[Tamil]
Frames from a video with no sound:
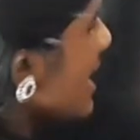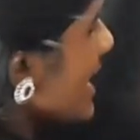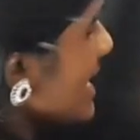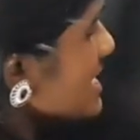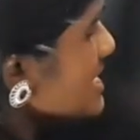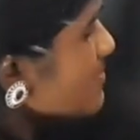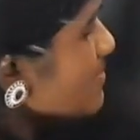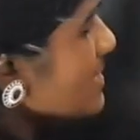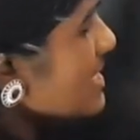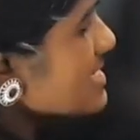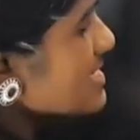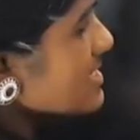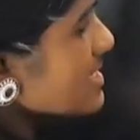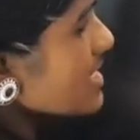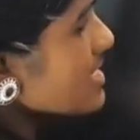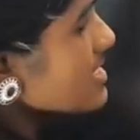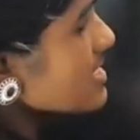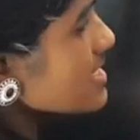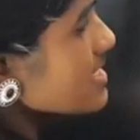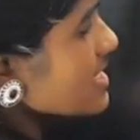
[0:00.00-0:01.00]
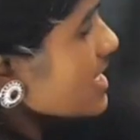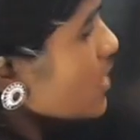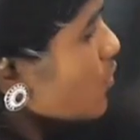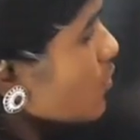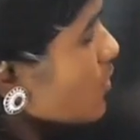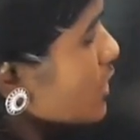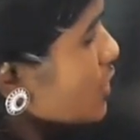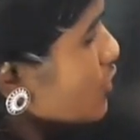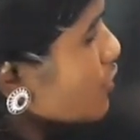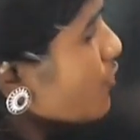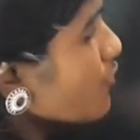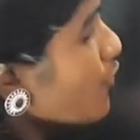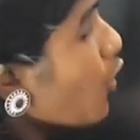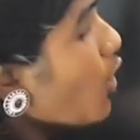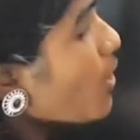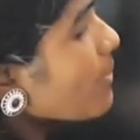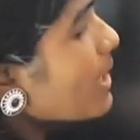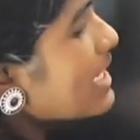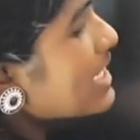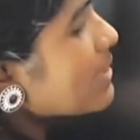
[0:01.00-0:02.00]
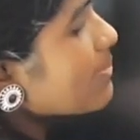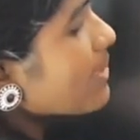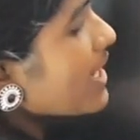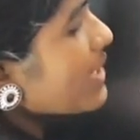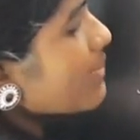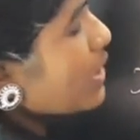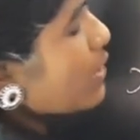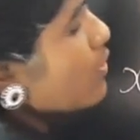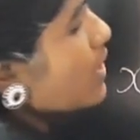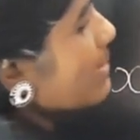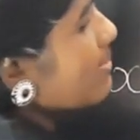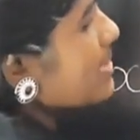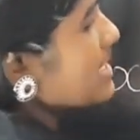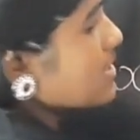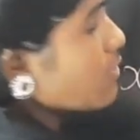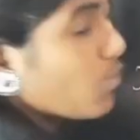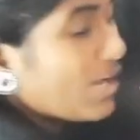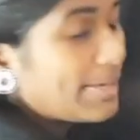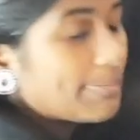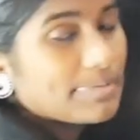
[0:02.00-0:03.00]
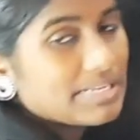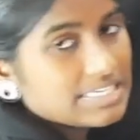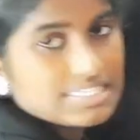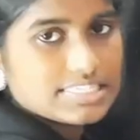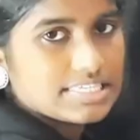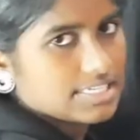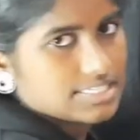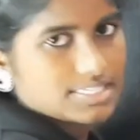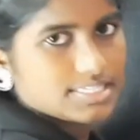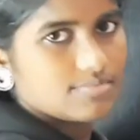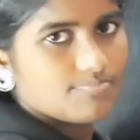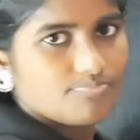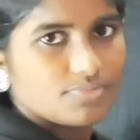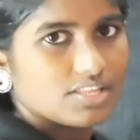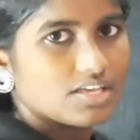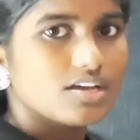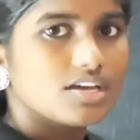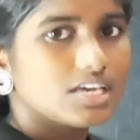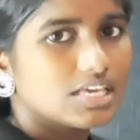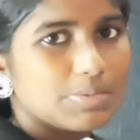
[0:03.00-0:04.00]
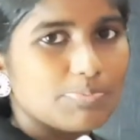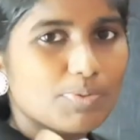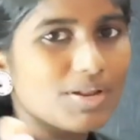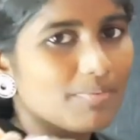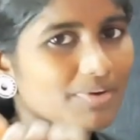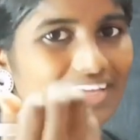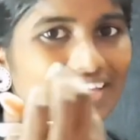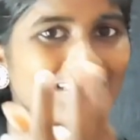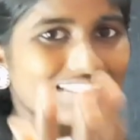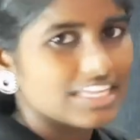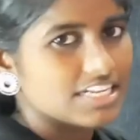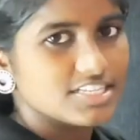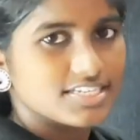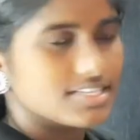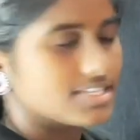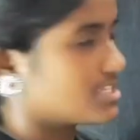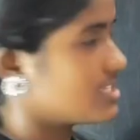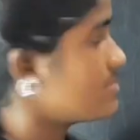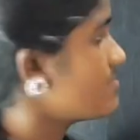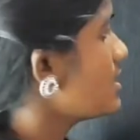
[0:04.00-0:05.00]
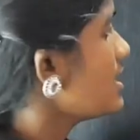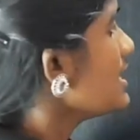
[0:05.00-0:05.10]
x plus 6 is equal to 4 multiplied by y, plus 6. இப்போ நமக்கு தெரிஞ்சிருச்சு